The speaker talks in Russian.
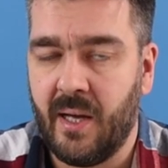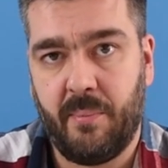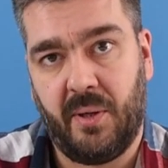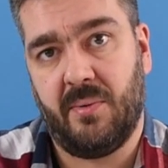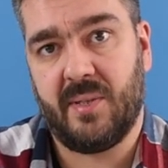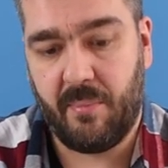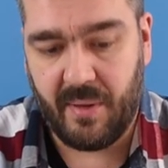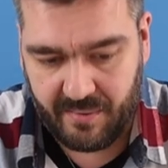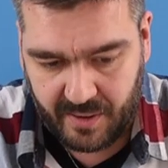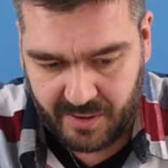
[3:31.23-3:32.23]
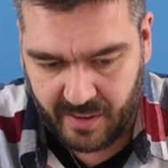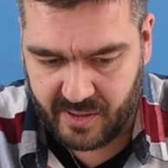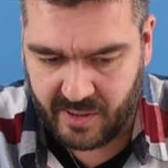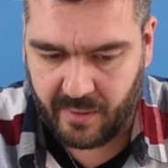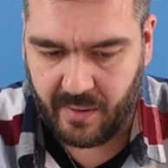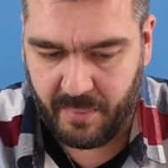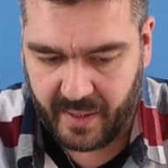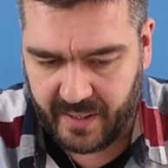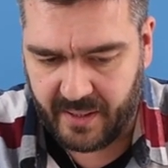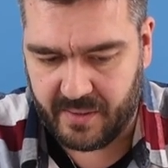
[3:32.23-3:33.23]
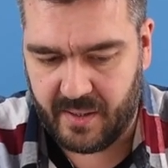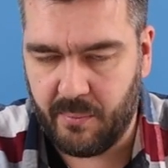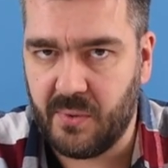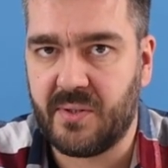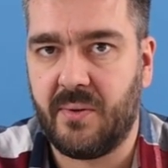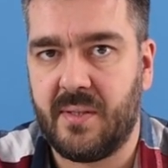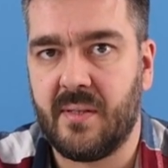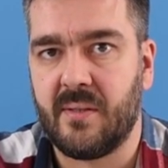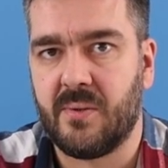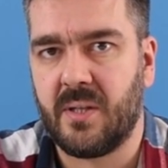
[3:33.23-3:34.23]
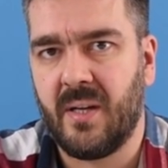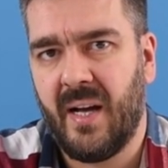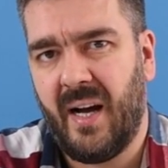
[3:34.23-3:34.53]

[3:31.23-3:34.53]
Притом забавно, через встроенный проигрыватель музыку все слушать.